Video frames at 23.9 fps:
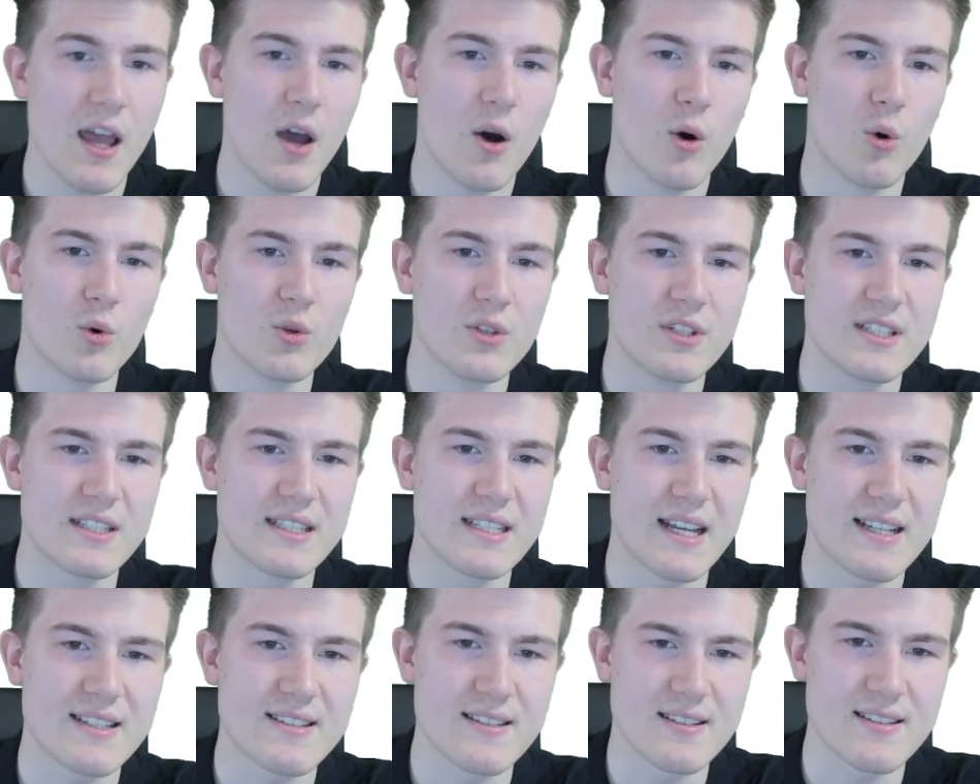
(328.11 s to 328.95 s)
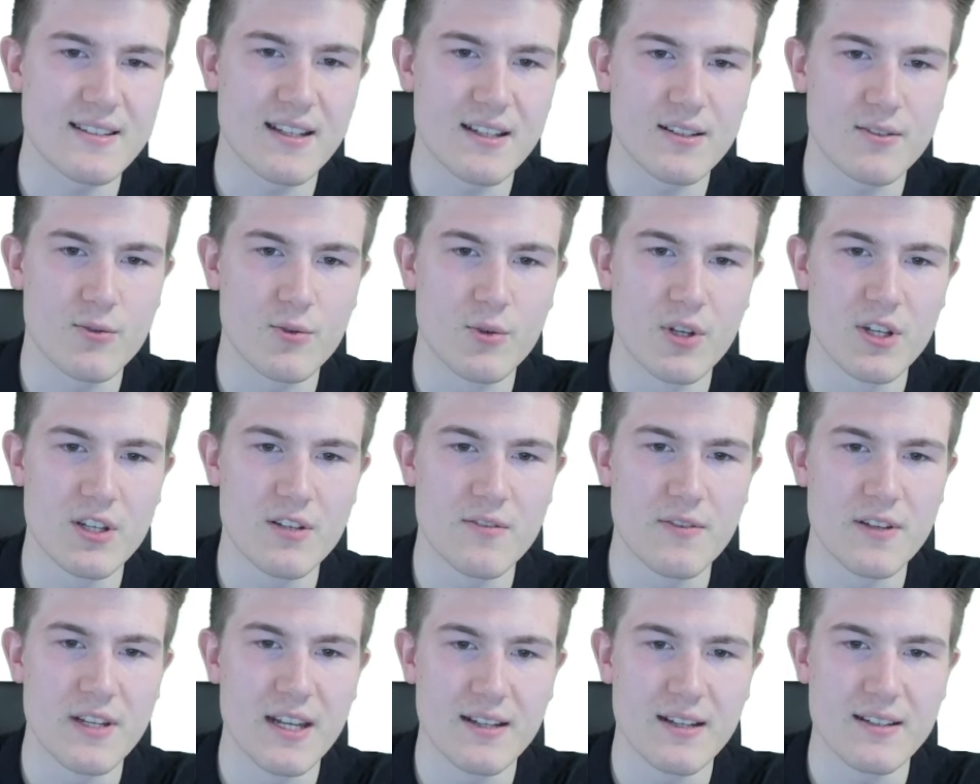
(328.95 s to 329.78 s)
Und das ist natürlich
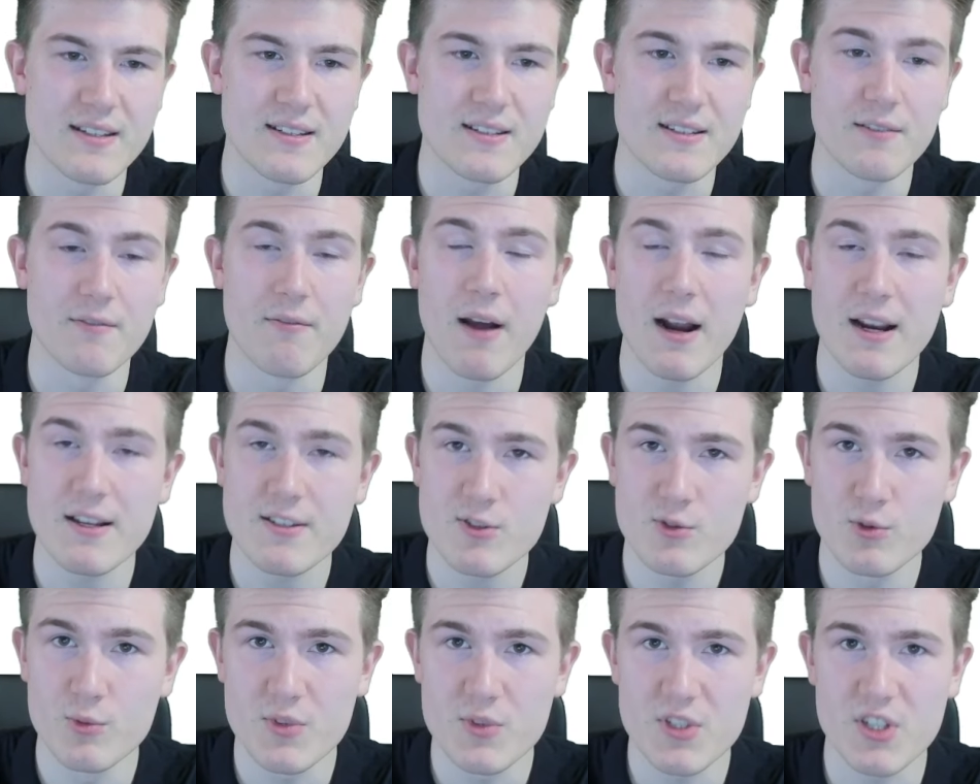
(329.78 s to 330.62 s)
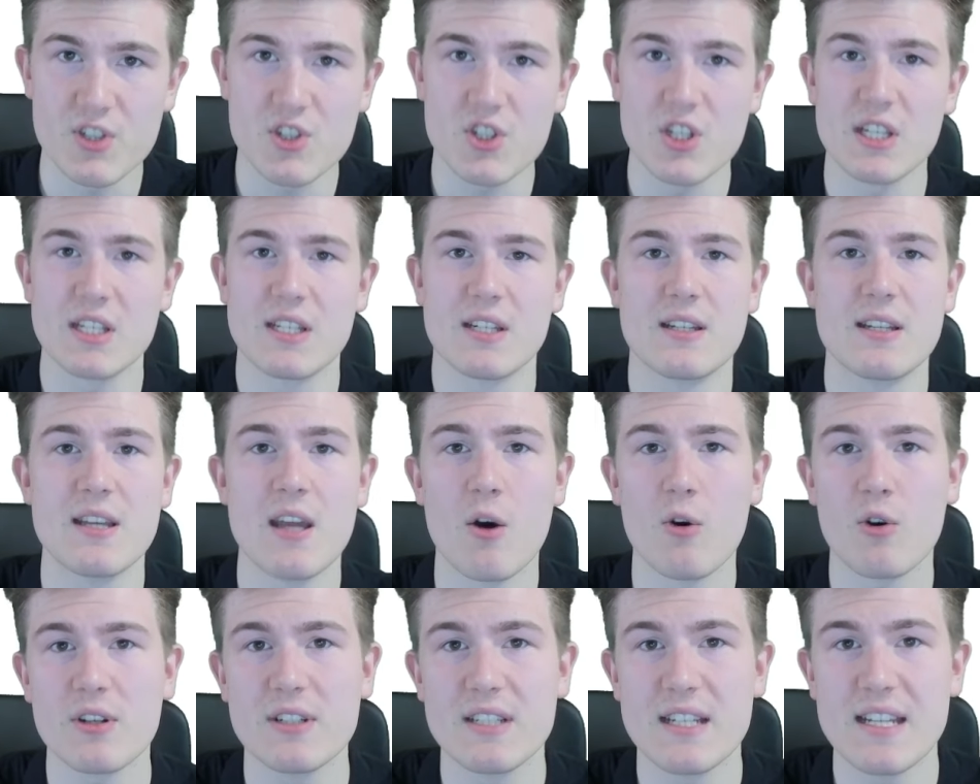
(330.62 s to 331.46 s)
wieder diese Wachstumsgeschichte, die
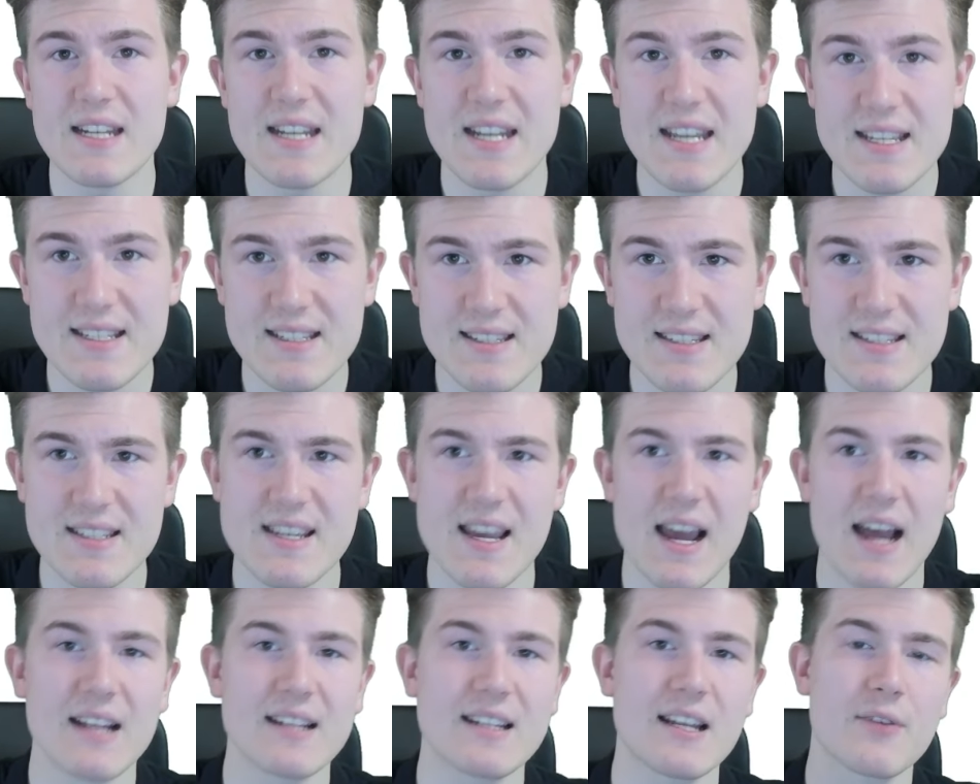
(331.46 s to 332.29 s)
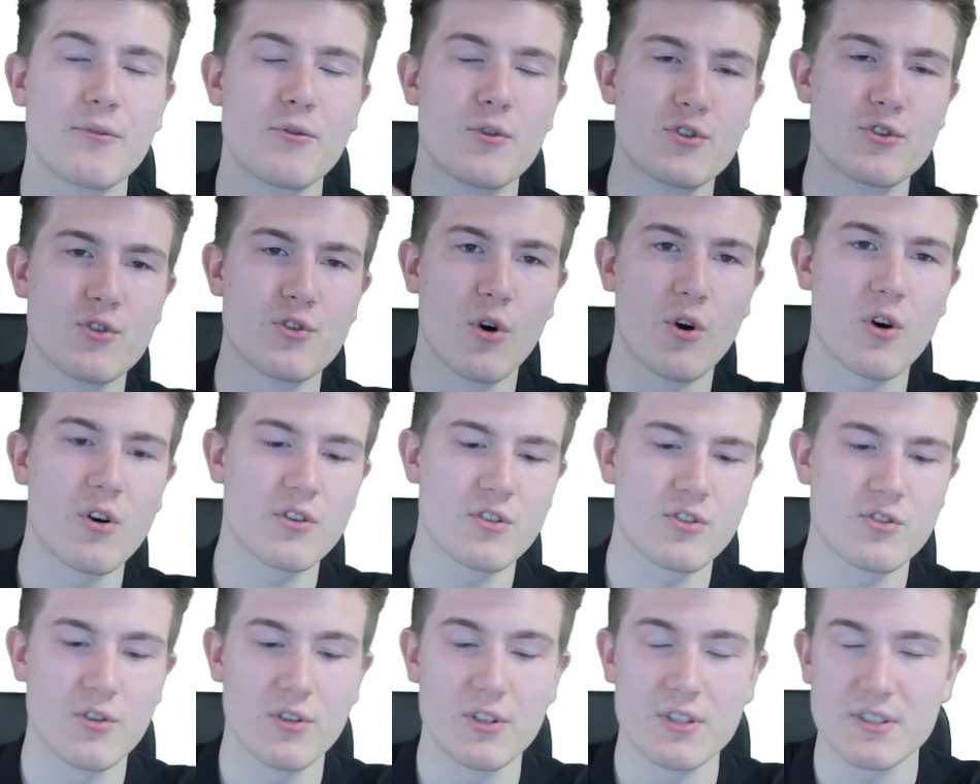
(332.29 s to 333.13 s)
auch in den nächsten Jahren dafür sorgen
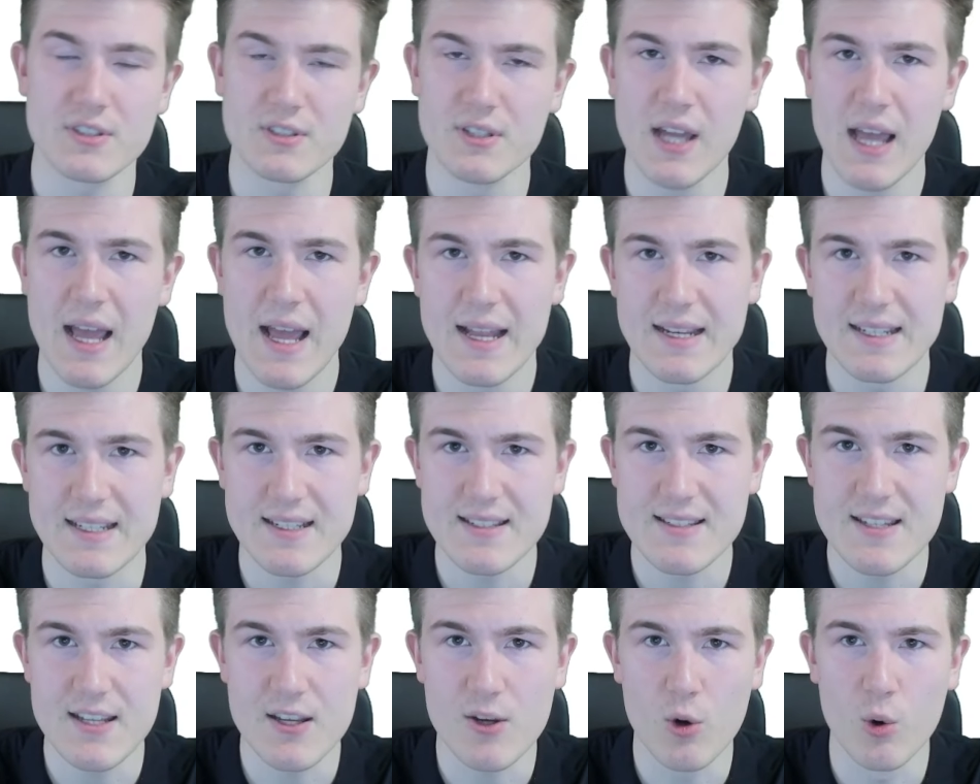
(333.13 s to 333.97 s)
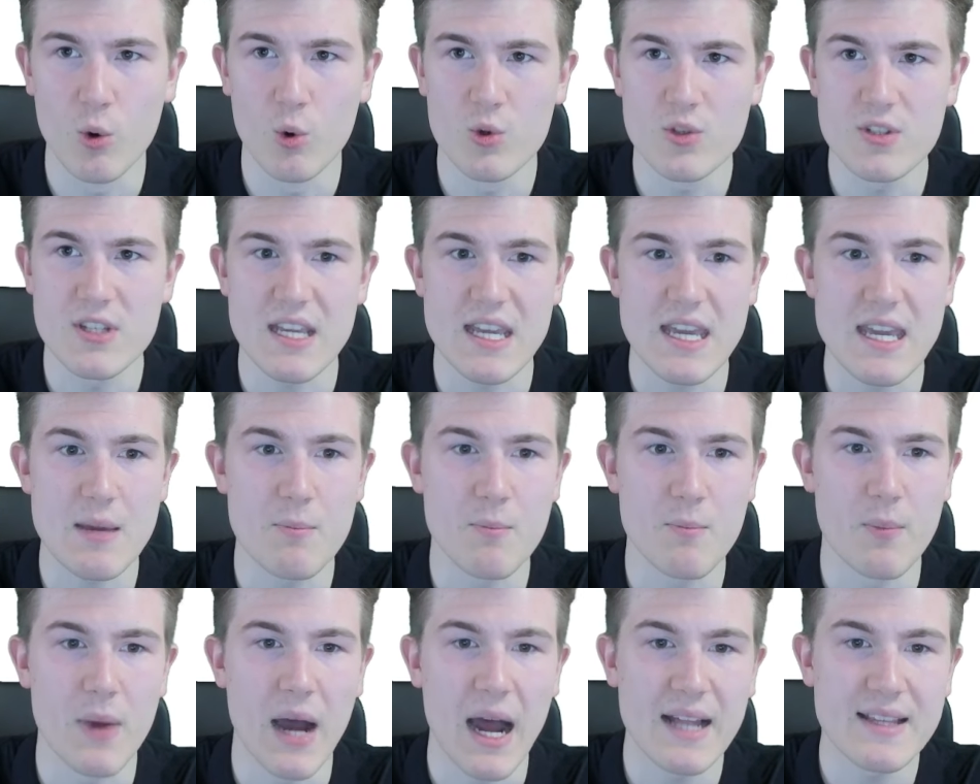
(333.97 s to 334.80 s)
sollte, dass die Kurse
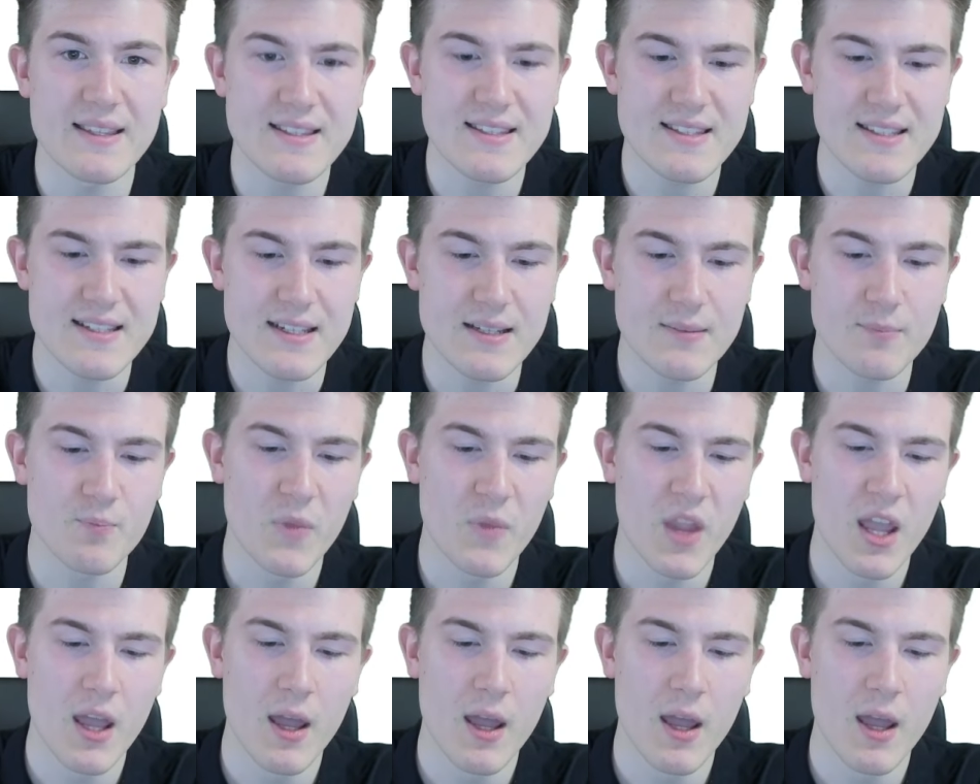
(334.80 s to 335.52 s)
eben anziehen.